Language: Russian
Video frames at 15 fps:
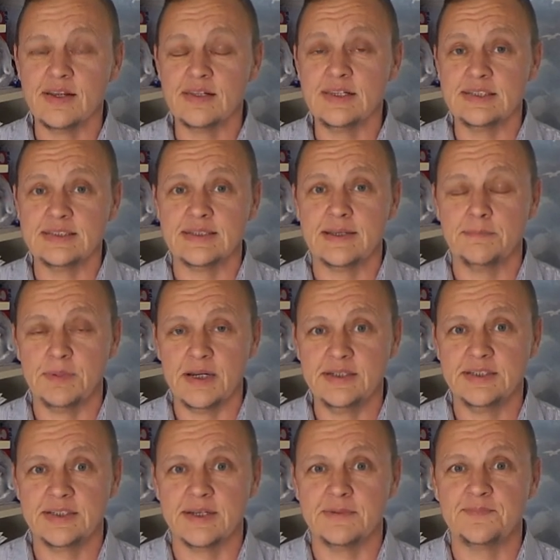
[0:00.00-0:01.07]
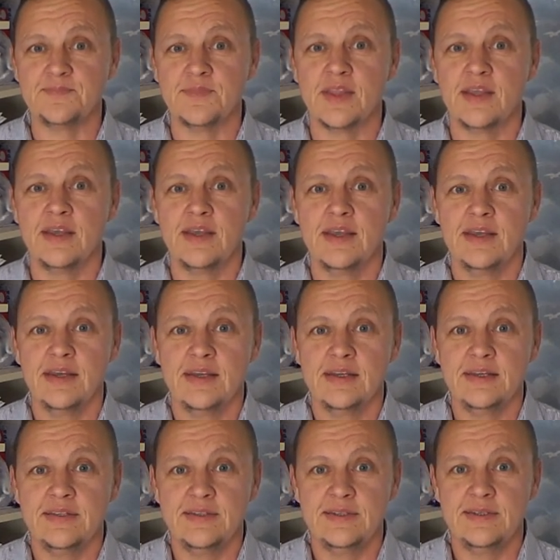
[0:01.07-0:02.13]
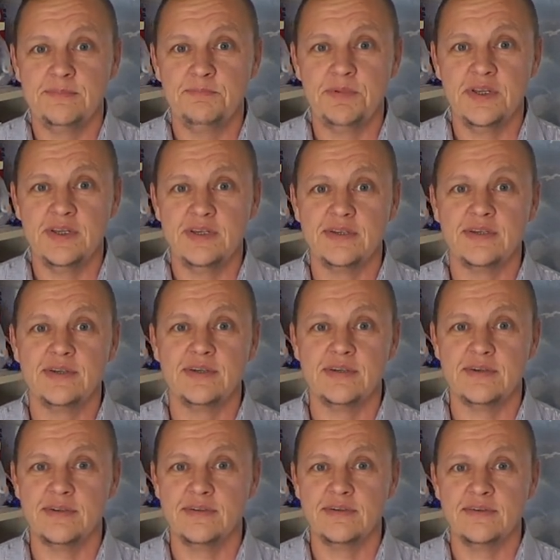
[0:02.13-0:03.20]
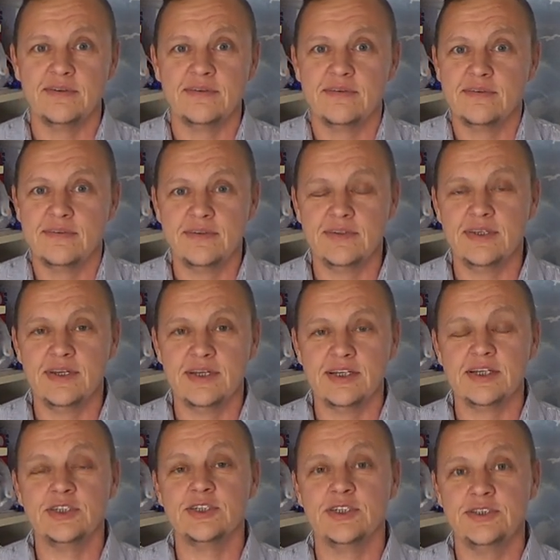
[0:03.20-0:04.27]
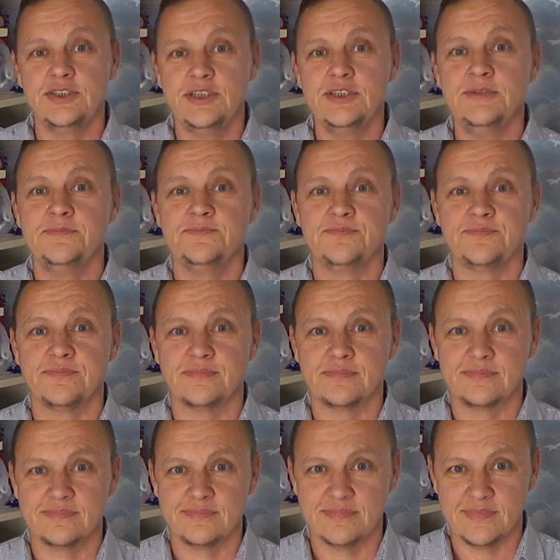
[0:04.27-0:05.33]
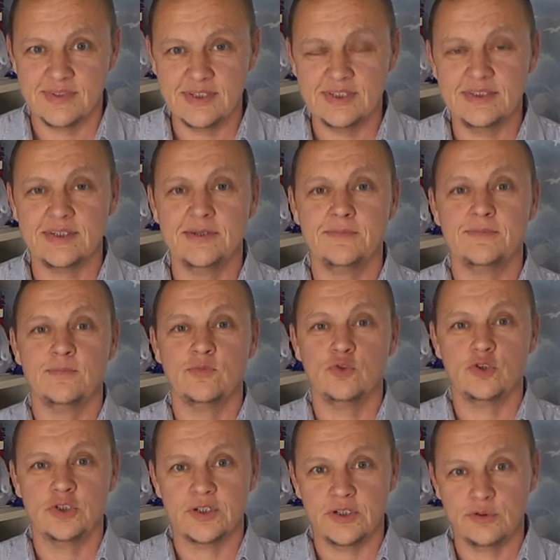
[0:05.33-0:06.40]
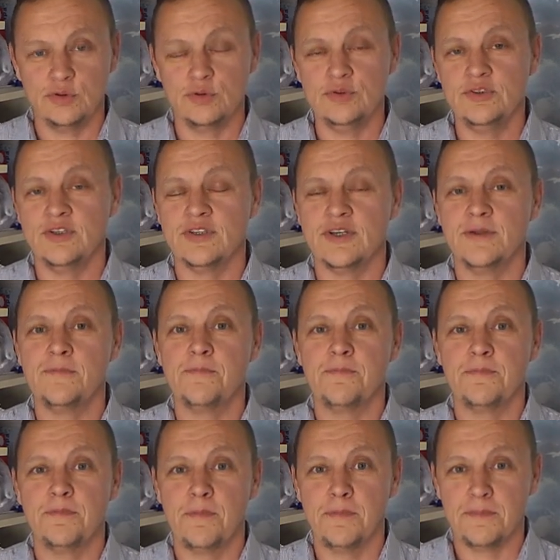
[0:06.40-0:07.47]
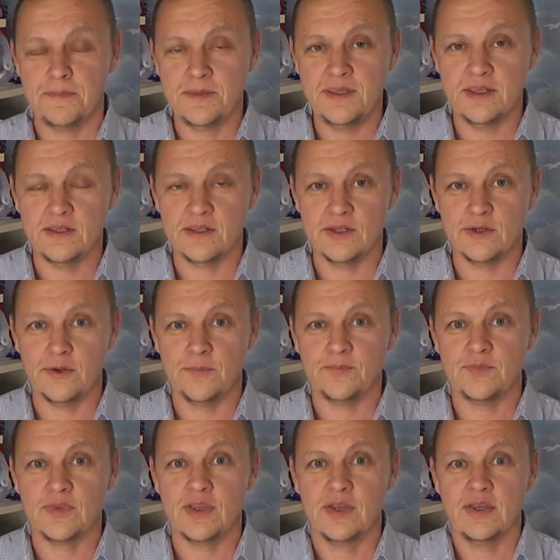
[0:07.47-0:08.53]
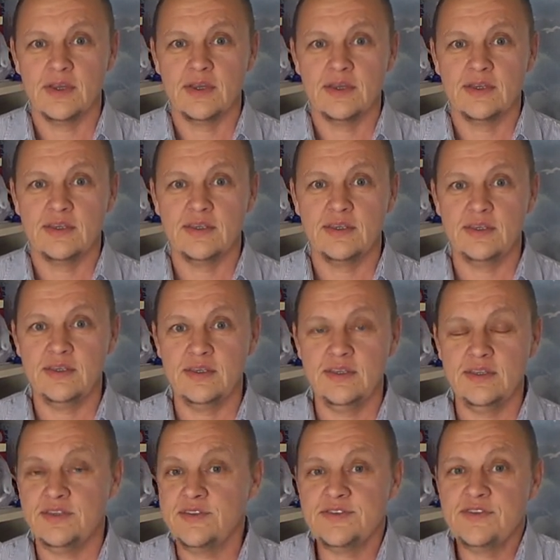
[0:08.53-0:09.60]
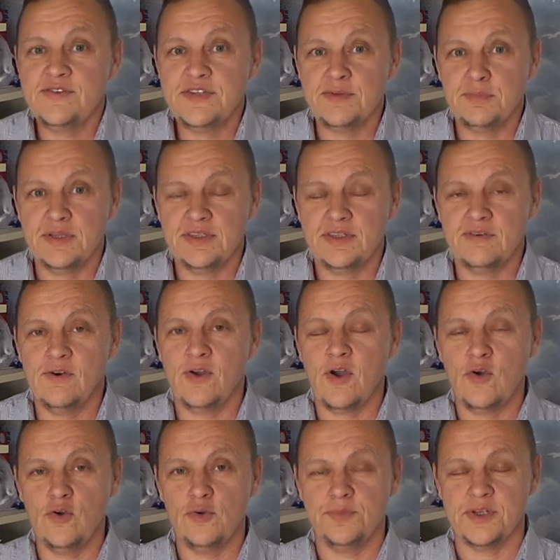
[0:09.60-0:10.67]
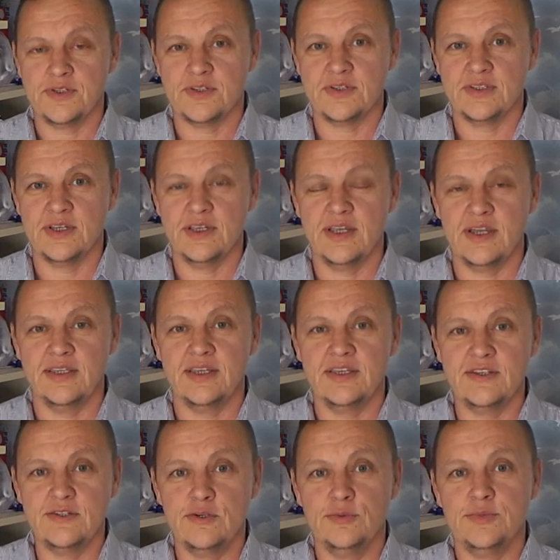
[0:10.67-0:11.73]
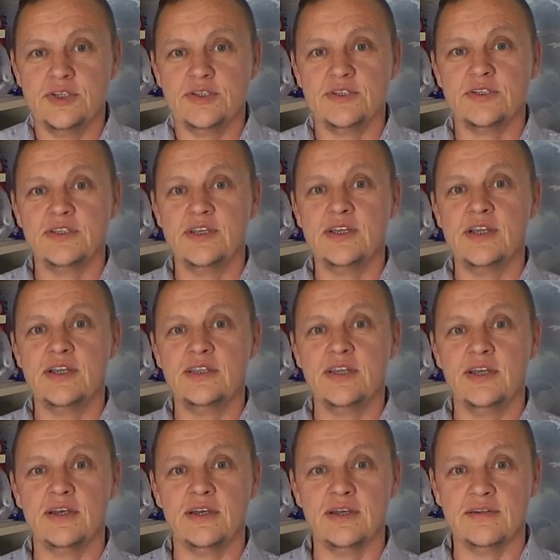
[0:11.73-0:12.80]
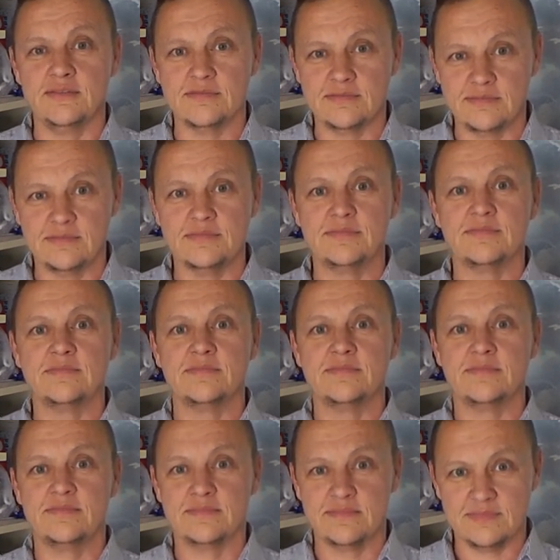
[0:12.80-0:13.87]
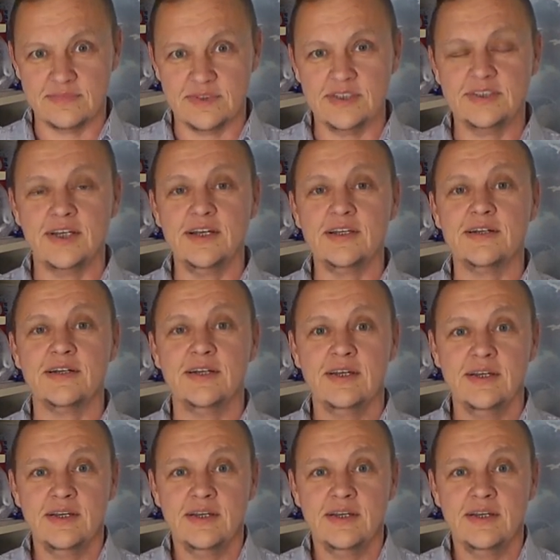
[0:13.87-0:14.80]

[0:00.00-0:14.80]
Классная практика. Теперь я каждый день это уже осознанно делаю. И независимо от того, какое у меня состояние. Если у меня состояние и так